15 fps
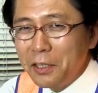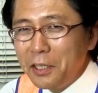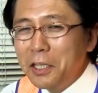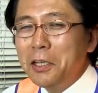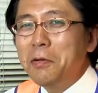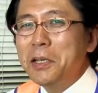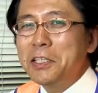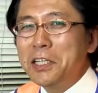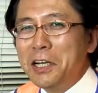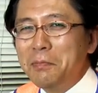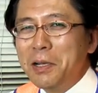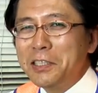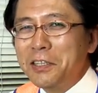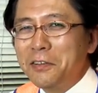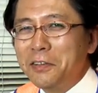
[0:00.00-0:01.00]
言い忘れ
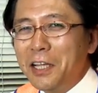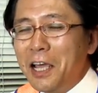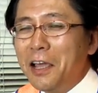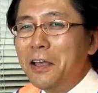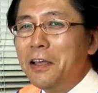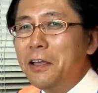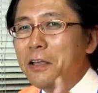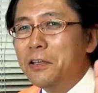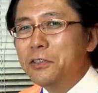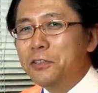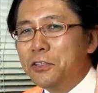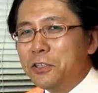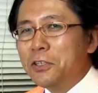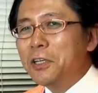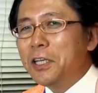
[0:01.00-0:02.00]
ましたので
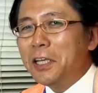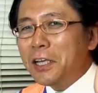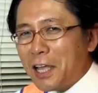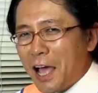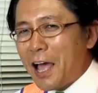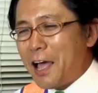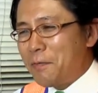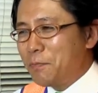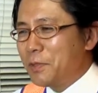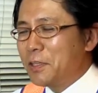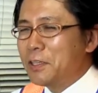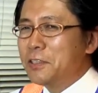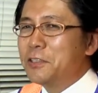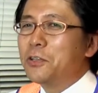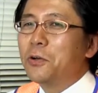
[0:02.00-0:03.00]
追加
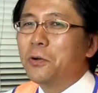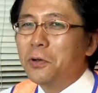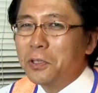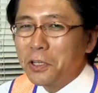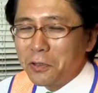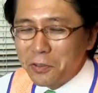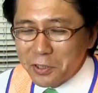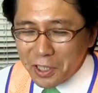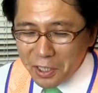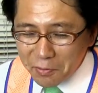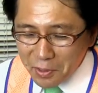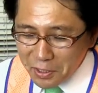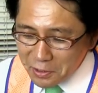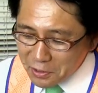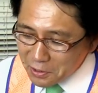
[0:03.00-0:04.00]
情報でござ
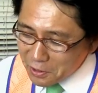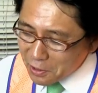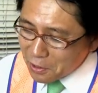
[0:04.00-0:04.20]
います